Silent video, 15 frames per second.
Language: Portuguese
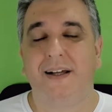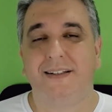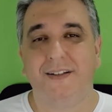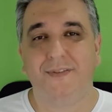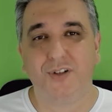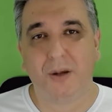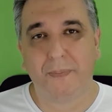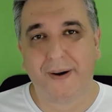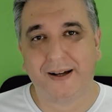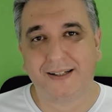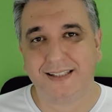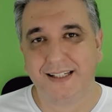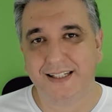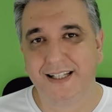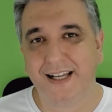devido à
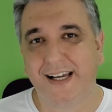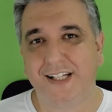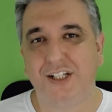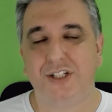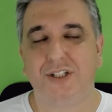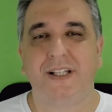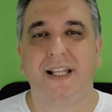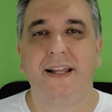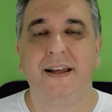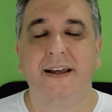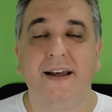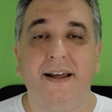parceria que a gente tem.